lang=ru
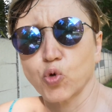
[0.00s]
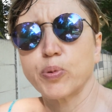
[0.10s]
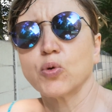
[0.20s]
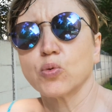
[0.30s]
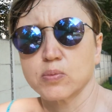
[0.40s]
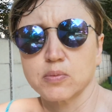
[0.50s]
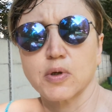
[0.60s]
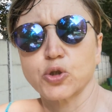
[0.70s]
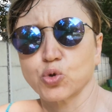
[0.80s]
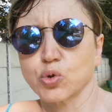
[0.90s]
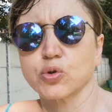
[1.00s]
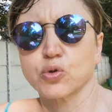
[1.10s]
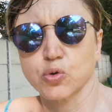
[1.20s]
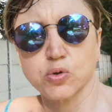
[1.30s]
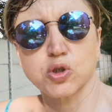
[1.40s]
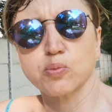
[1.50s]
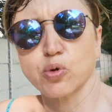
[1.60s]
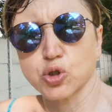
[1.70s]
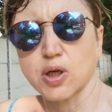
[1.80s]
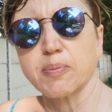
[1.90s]
куплю, хочу то, то, чем
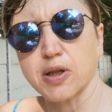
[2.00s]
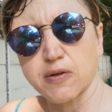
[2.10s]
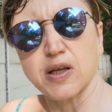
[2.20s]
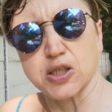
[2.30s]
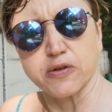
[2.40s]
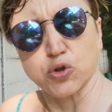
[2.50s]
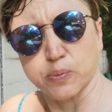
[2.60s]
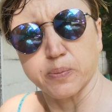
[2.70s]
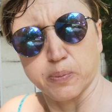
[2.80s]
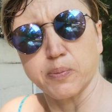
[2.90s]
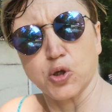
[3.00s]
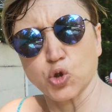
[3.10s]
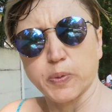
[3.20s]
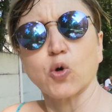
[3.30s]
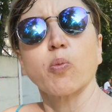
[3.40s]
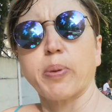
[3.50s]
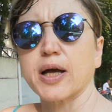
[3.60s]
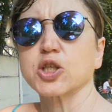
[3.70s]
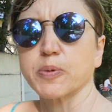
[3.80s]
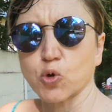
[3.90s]
больше, как белка в колесе, берешь,
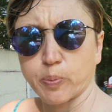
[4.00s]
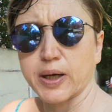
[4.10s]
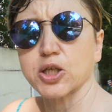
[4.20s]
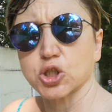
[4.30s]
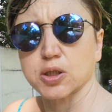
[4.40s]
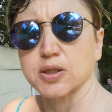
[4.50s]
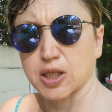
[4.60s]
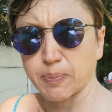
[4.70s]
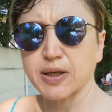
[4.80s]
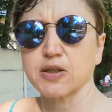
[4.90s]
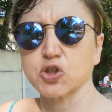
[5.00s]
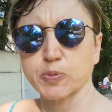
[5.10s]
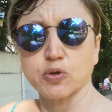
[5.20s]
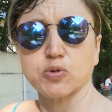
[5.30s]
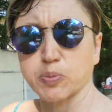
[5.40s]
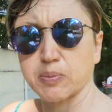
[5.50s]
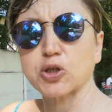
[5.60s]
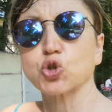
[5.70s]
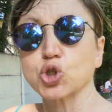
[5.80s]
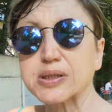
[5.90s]
покупаешь, покупаешь, зарабатываешь, потом вообще
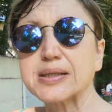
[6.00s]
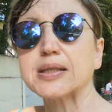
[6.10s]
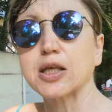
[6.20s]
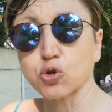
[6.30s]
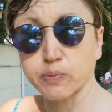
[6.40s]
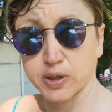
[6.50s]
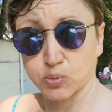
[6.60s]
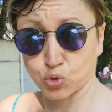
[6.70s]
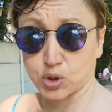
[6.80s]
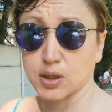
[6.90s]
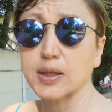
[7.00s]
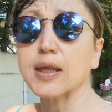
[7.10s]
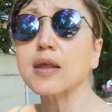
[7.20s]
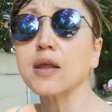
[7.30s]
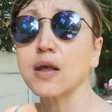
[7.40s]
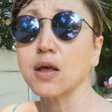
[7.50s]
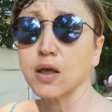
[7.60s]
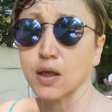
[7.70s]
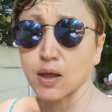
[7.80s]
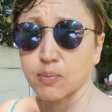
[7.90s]
понимаешь, что жизни нету, потому что ты
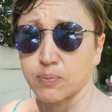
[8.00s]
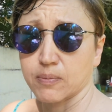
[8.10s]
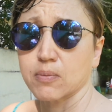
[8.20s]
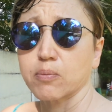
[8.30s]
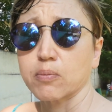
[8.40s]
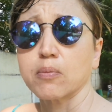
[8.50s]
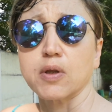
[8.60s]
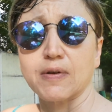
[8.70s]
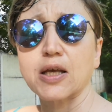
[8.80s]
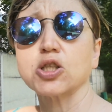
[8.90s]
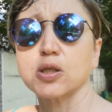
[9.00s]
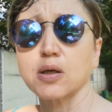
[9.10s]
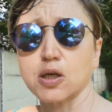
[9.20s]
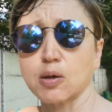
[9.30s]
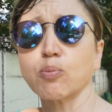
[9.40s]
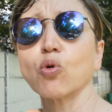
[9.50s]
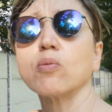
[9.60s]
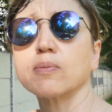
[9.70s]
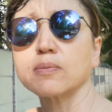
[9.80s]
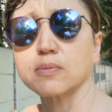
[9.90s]
являешься
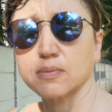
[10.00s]
рабом